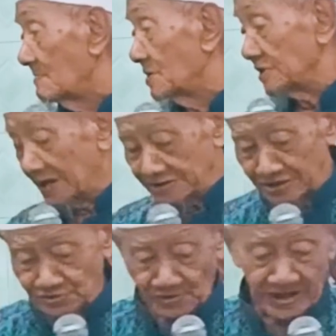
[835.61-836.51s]
Mboten
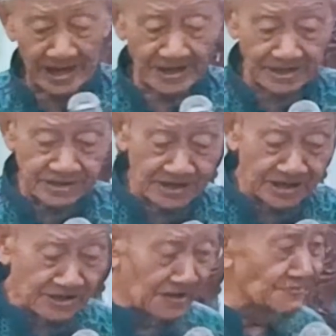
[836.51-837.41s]
enten tunggal Dik
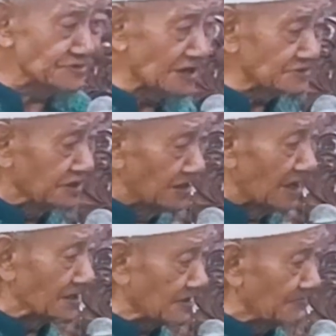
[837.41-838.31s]
nek gelem sak
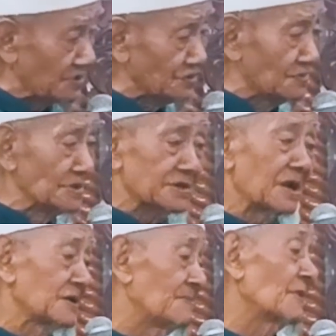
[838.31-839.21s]
dinar sampe tuku nek
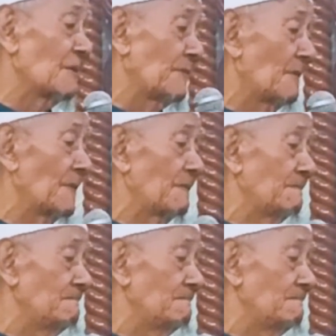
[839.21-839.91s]
gak gelem gak apa